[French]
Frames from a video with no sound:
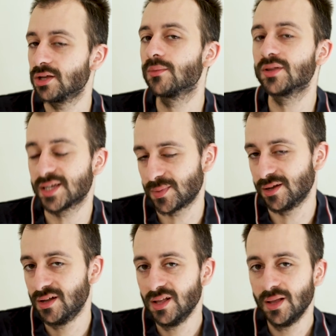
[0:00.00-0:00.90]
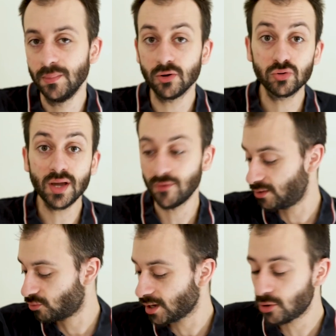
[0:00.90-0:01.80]
énormément d'aspects. Mais en tout cas,
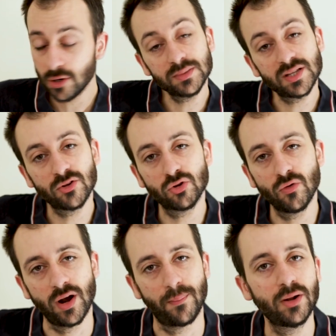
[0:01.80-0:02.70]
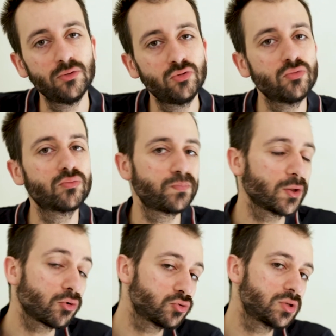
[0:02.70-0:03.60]
voilà, donc avec l'UMC 22, voilà, pas,
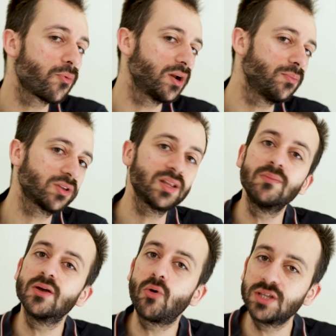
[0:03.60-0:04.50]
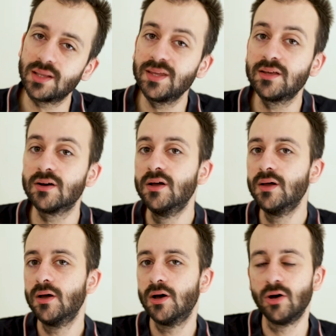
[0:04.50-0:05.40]
pas trop de soucis pour alimenter des micros dynamiques.
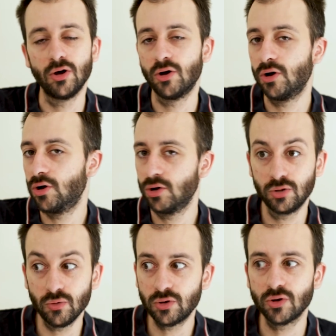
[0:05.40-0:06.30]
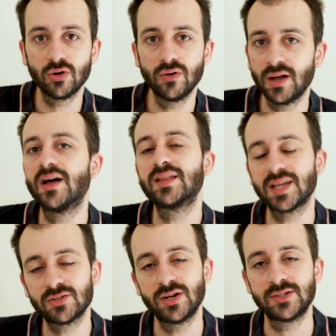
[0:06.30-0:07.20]
donc, intéressant